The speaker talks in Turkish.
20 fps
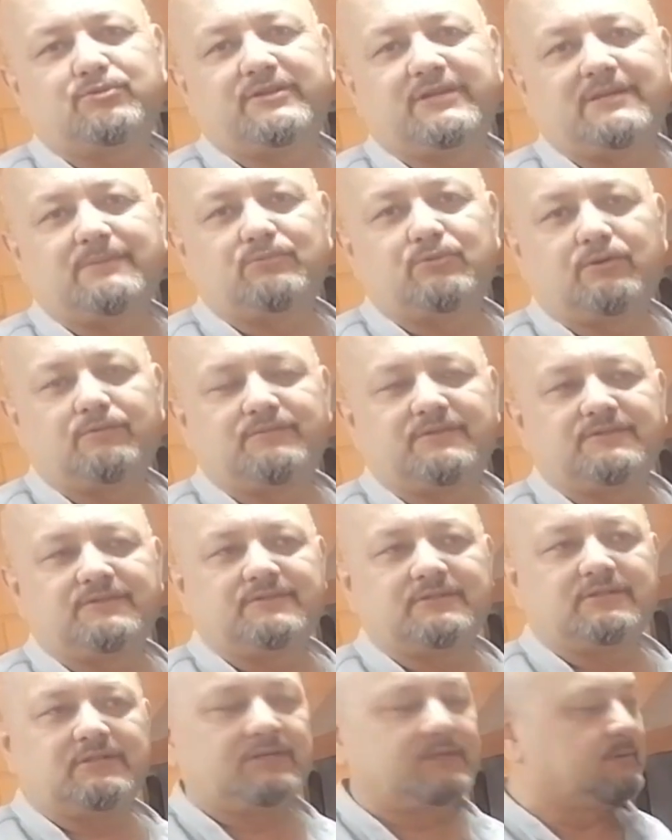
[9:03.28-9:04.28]
müselim
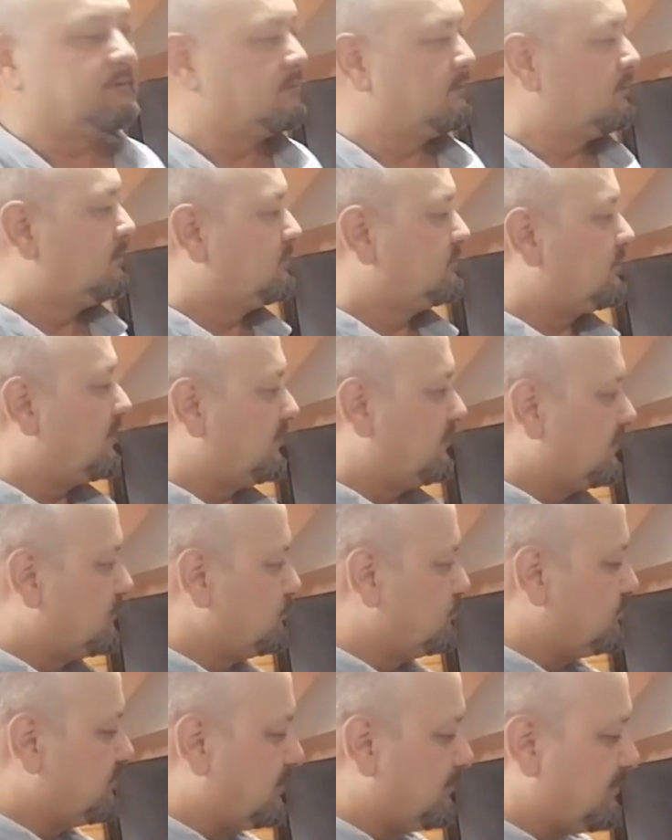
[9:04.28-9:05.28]
köftesini
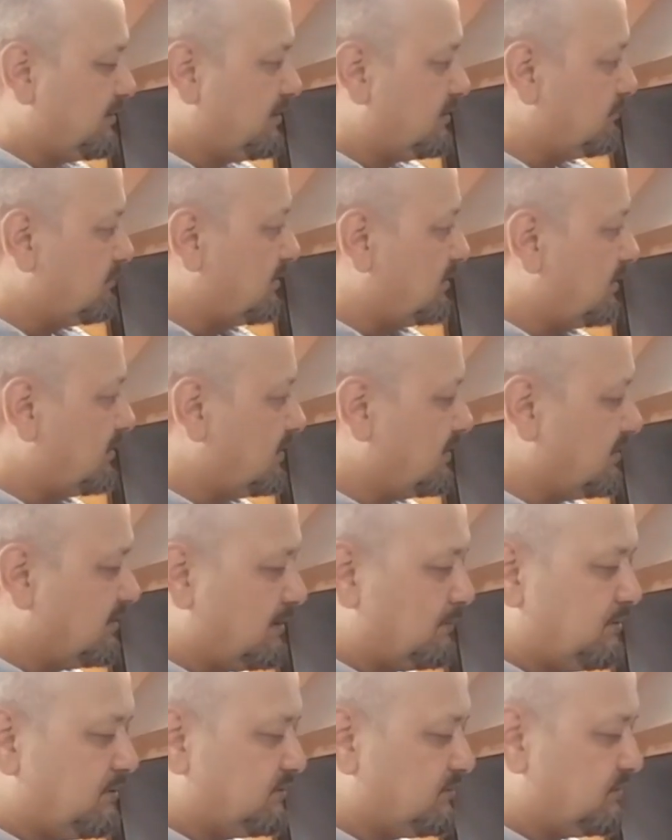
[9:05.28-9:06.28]
Çerkez müselime gitmeden de
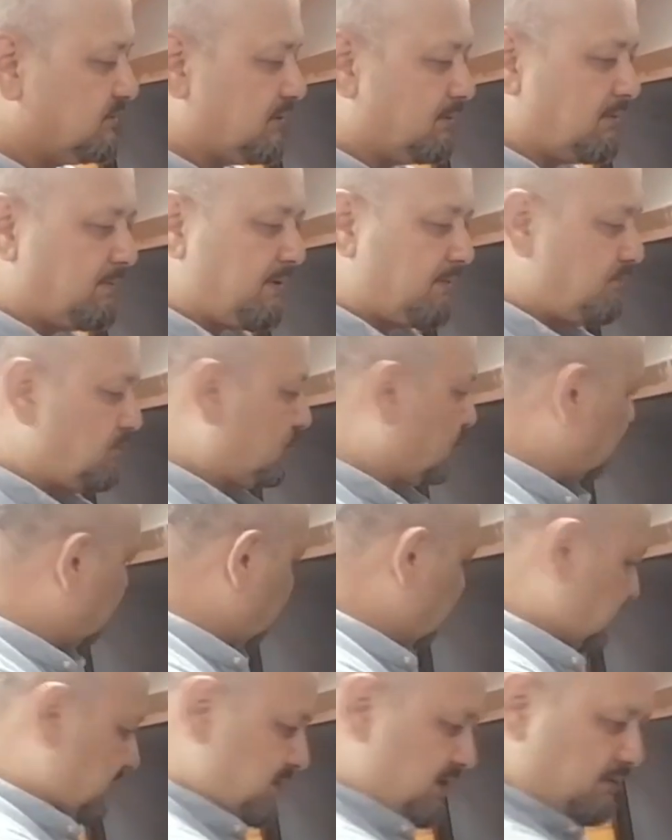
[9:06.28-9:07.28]
yiyebilirsiniz ama ben bir
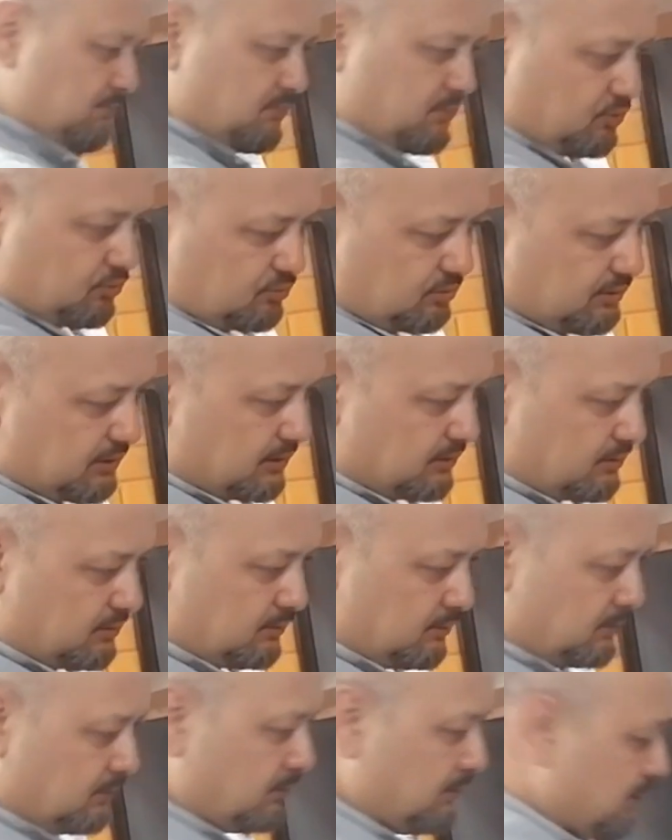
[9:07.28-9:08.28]
kontrol edeyim mi şunu ya?